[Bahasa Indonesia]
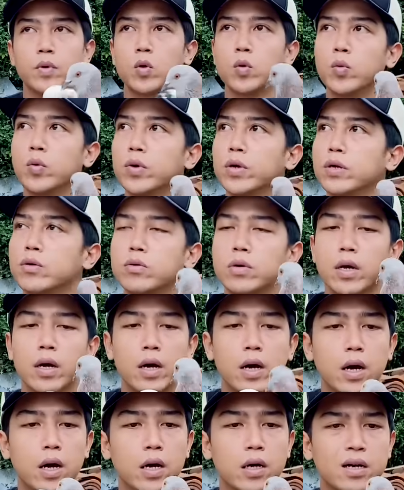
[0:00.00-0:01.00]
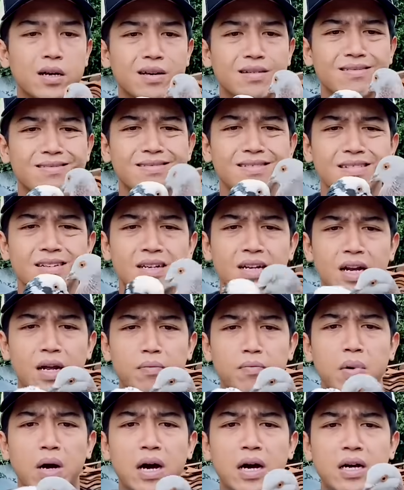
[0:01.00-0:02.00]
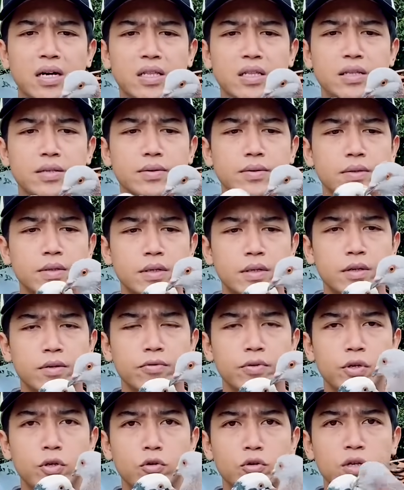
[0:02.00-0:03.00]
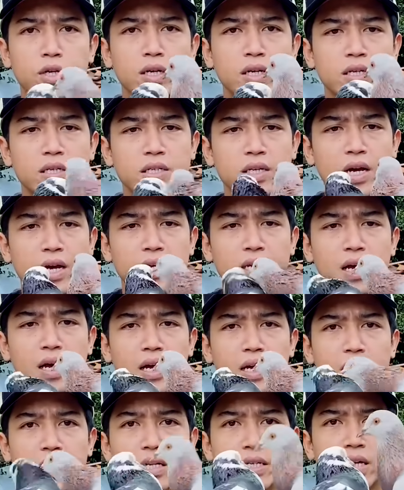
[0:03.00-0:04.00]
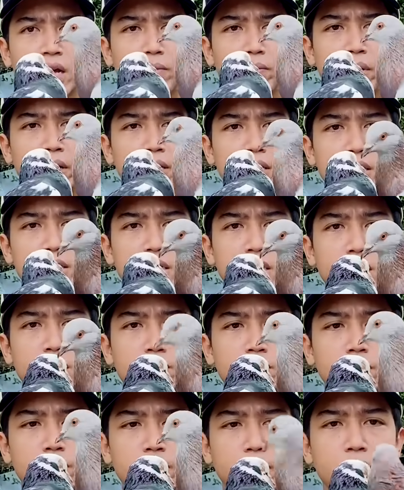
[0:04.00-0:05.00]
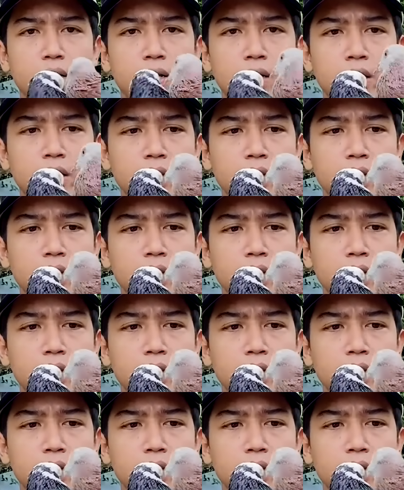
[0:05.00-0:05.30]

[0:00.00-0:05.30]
berhubung ini udah gelap banget, videonya saya akhiri sampai di sini teman-teman ya.